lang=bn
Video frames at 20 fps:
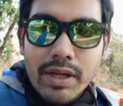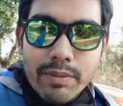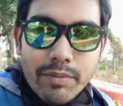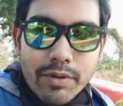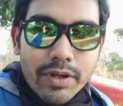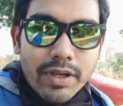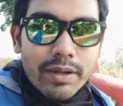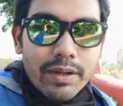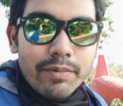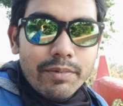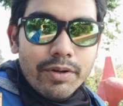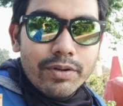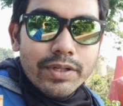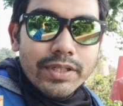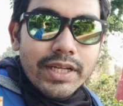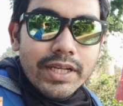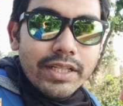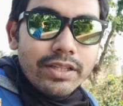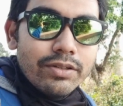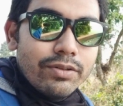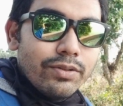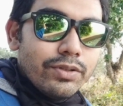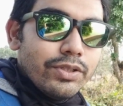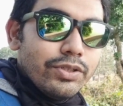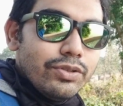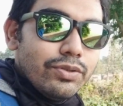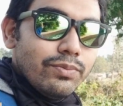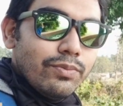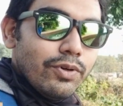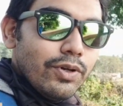এবড়ো খেবড়ো হয়ে যায় তো কিছু
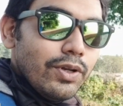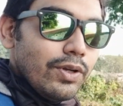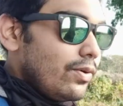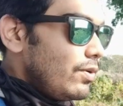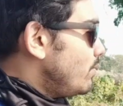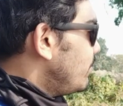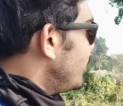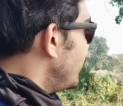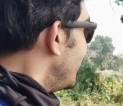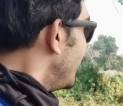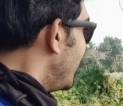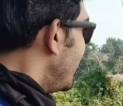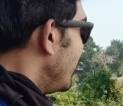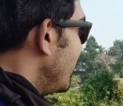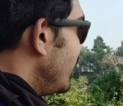মনে করবেন না